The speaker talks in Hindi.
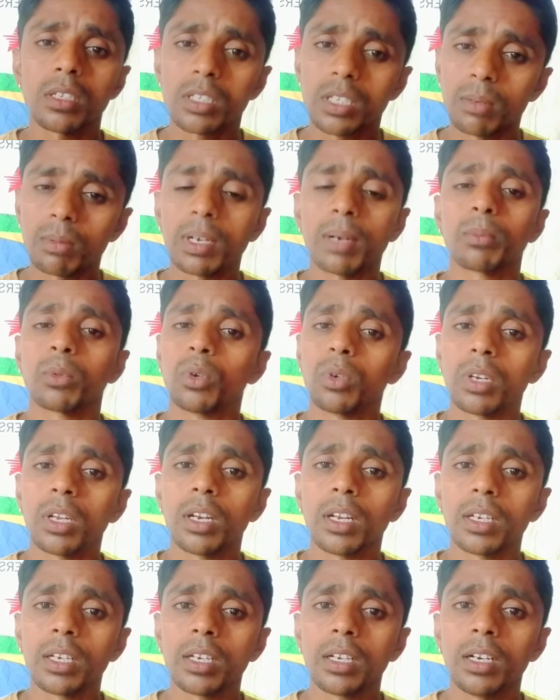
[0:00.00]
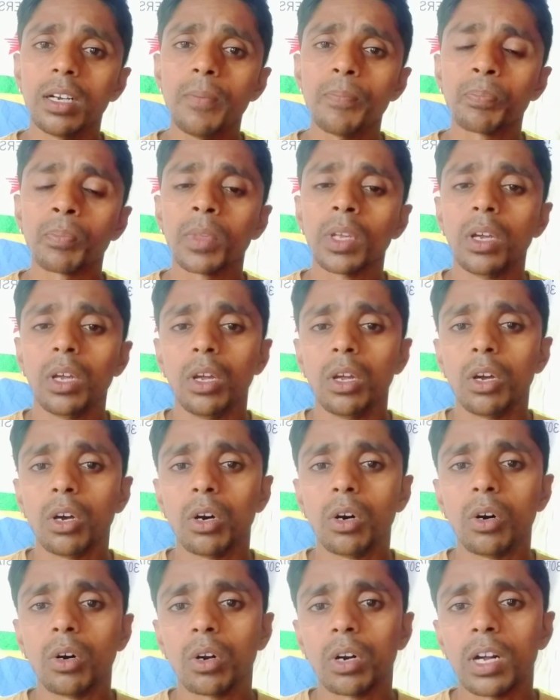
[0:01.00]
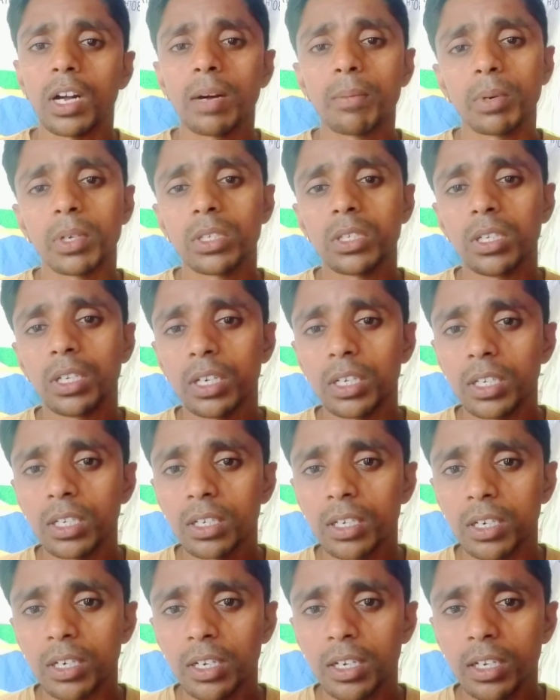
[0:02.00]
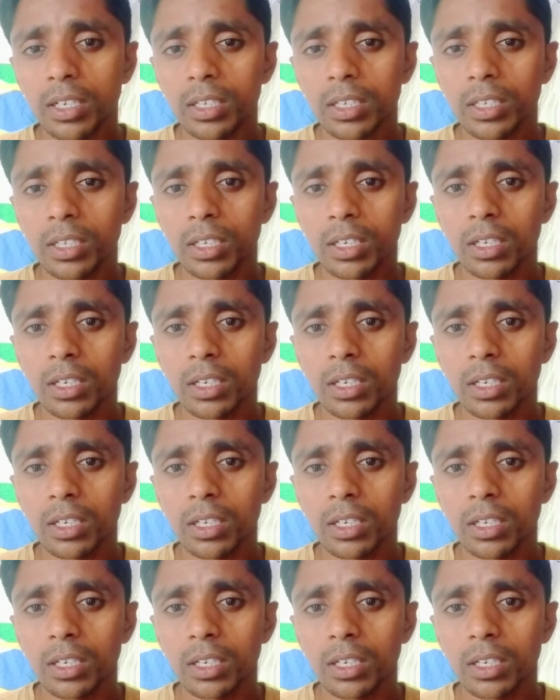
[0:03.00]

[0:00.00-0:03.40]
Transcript: समाप्त होने लगेगा और आप अच्छी रनिंग करने लगेंगे